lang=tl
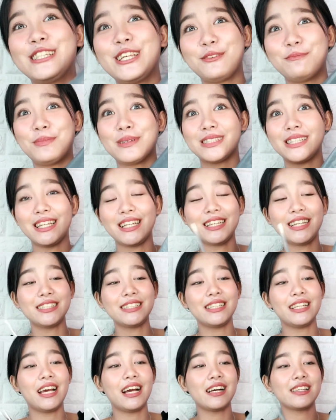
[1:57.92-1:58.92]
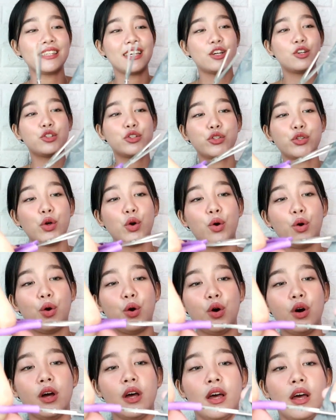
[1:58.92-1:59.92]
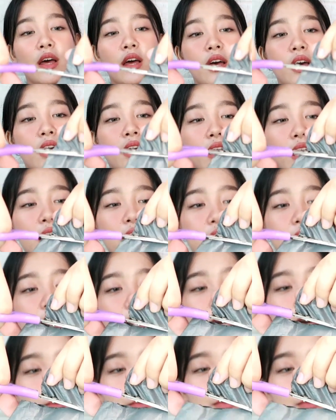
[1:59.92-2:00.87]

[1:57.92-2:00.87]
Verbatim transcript: Plastic pa talaga sila kasi gusto ko. Ayan,